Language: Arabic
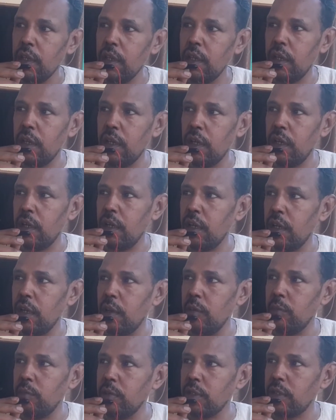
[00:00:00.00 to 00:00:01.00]

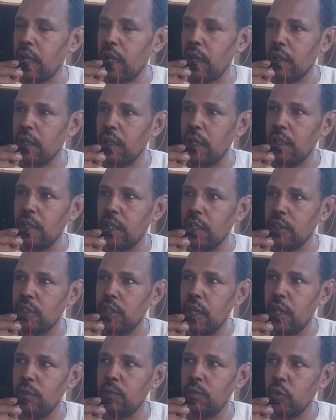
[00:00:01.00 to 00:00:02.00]
آه بنتعرض عن
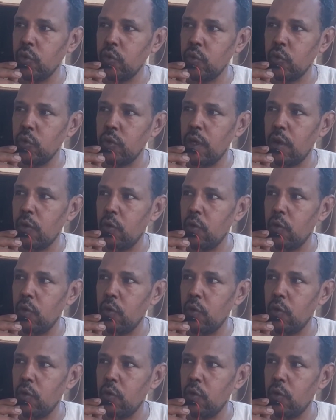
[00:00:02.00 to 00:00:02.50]
الأشياء الموجودة